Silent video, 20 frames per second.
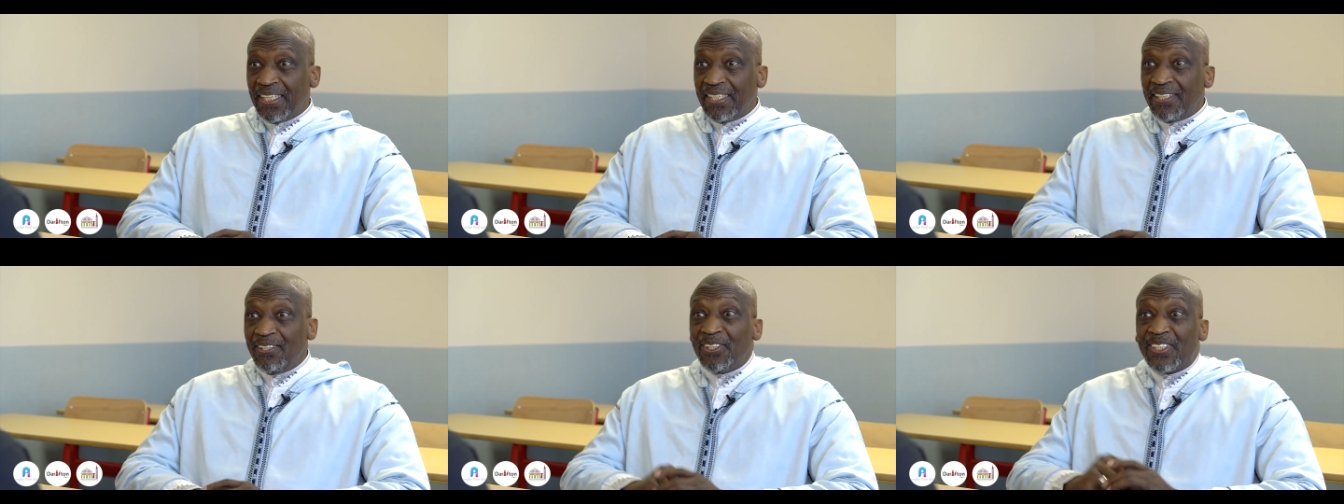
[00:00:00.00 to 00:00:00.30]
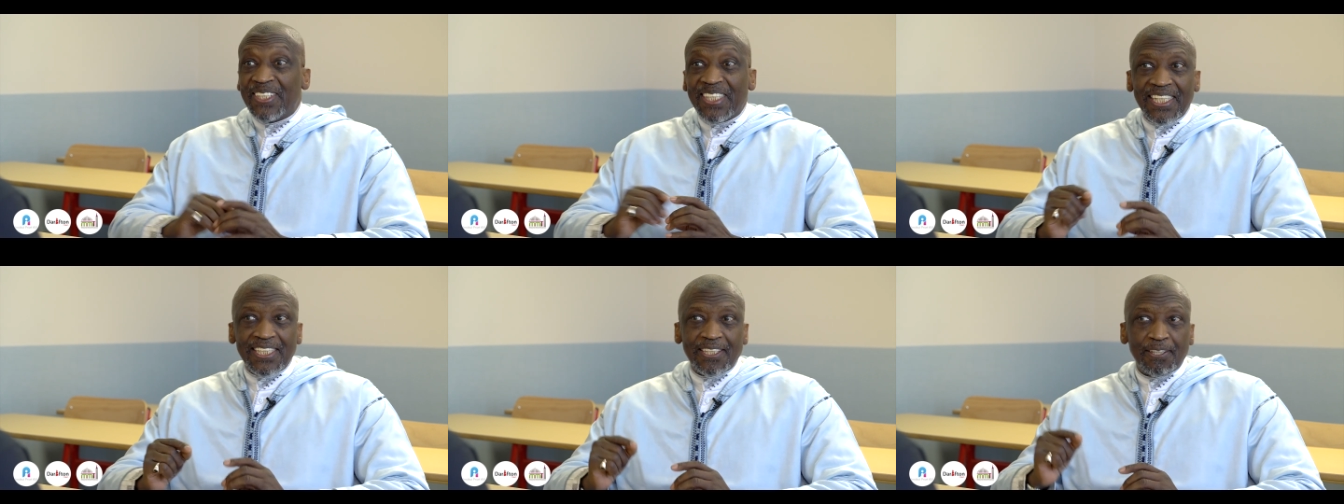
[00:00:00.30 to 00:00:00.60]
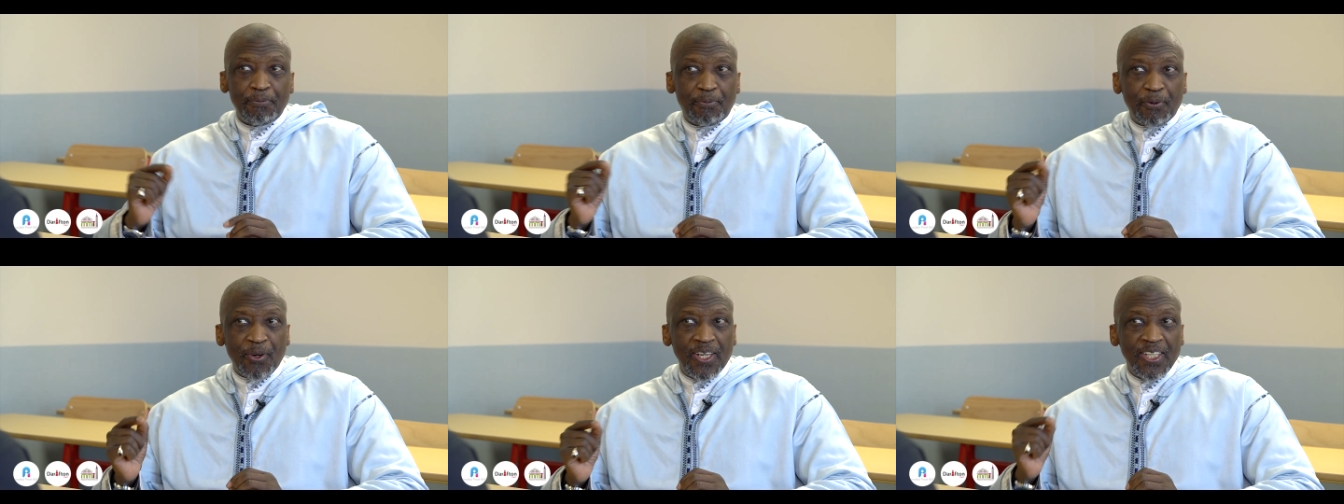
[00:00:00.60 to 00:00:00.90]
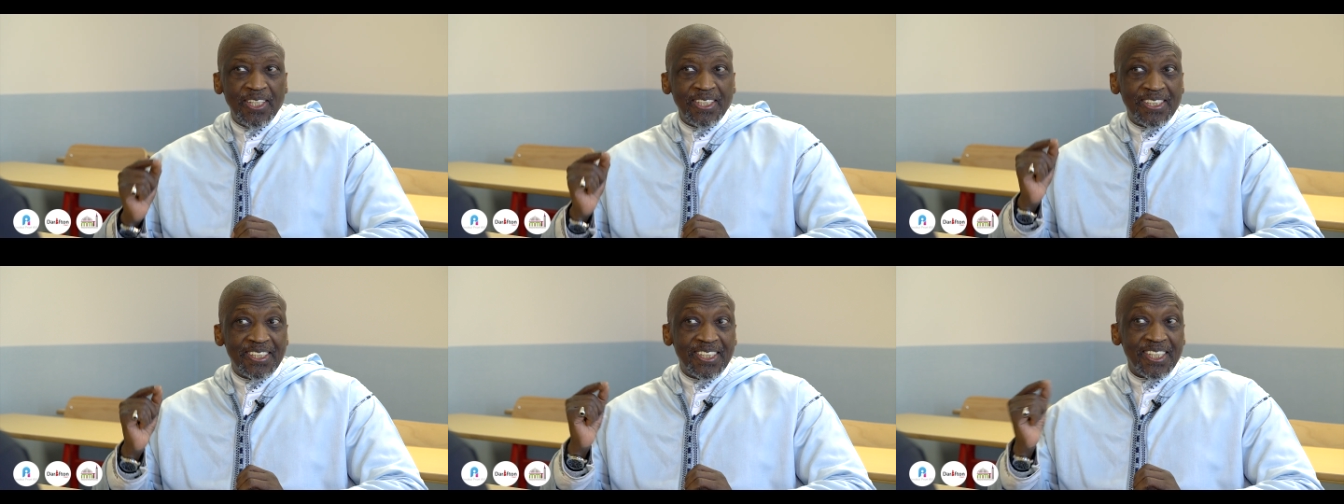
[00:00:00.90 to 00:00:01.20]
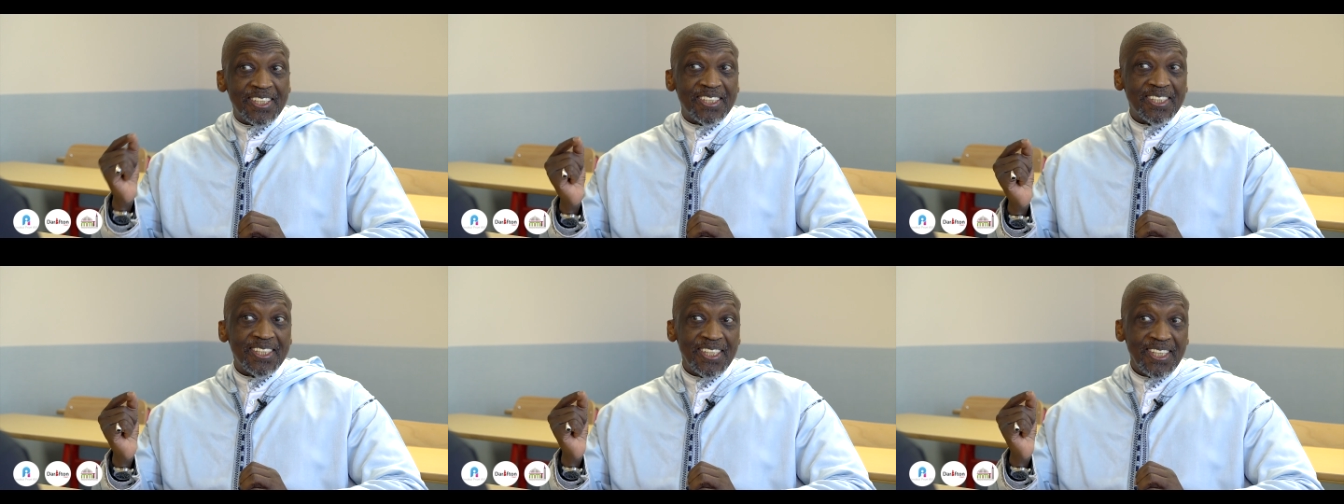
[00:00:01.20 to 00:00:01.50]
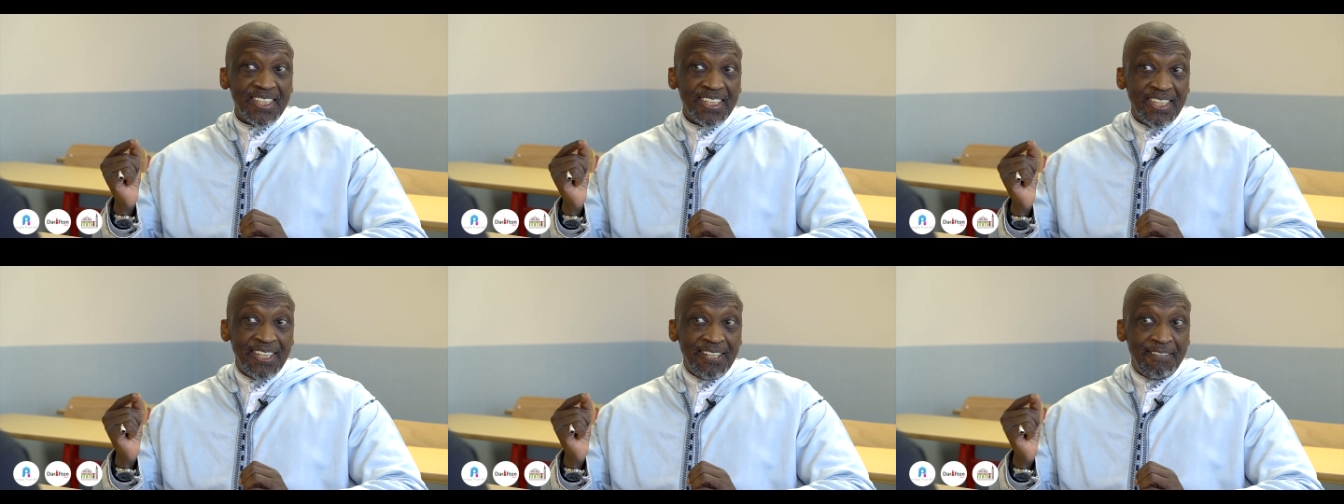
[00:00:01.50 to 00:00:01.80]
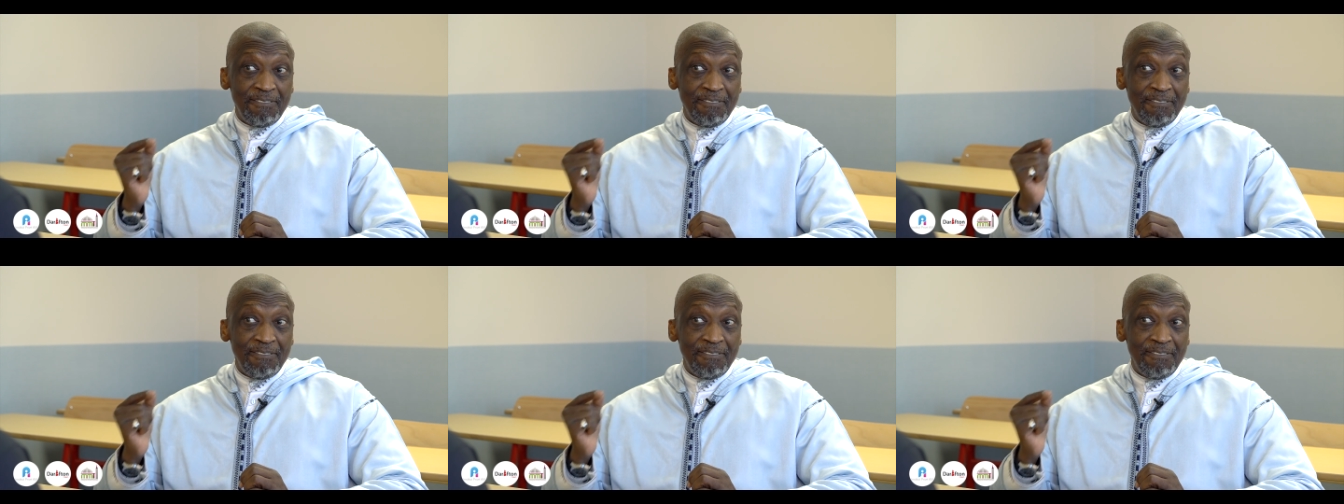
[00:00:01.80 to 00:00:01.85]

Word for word: ne serait-ce que pour aller chercher,